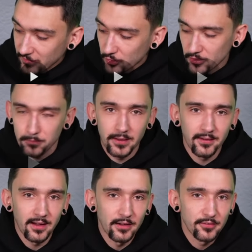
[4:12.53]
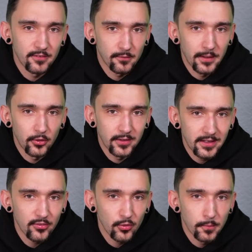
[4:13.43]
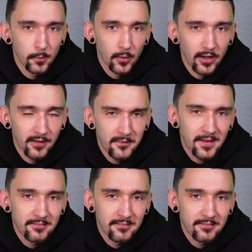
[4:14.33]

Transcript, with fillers: Natürlich bei der KFS 2 noch nicht so populär,